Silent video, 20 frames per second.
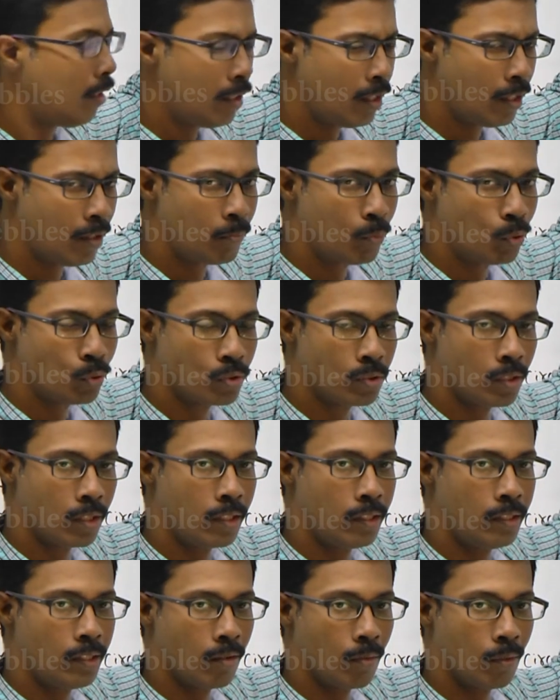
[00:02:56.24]
இன்னர் மோஸ்ட்
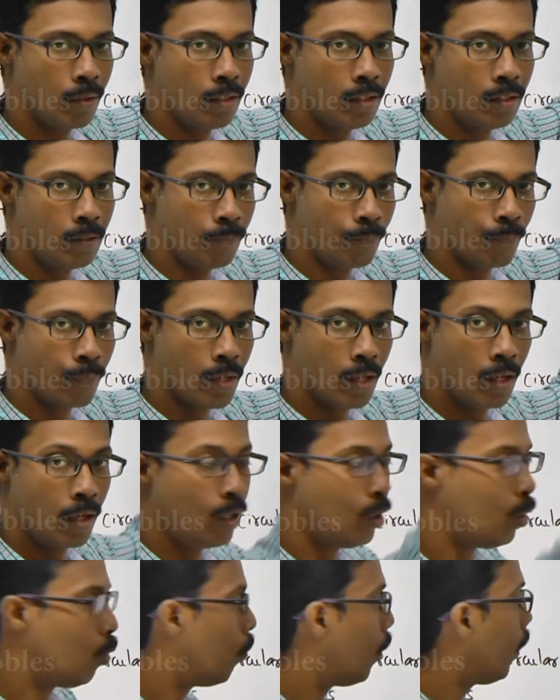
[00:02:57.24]
ரீஜன் வந்து
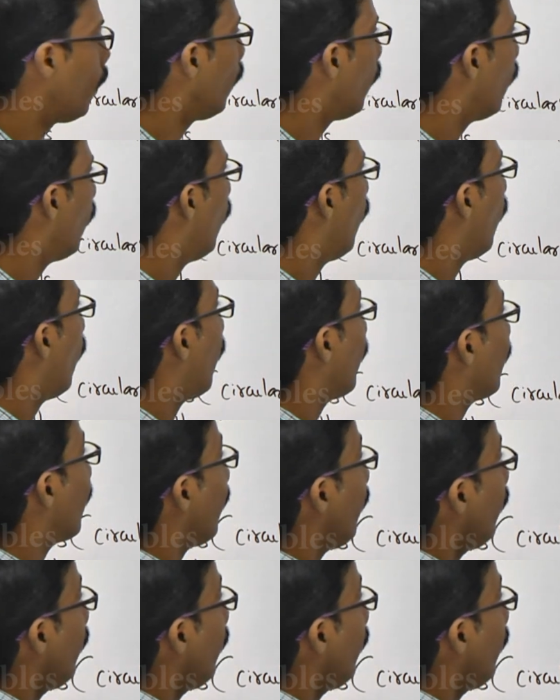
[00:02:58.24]
லியூமன் அந்த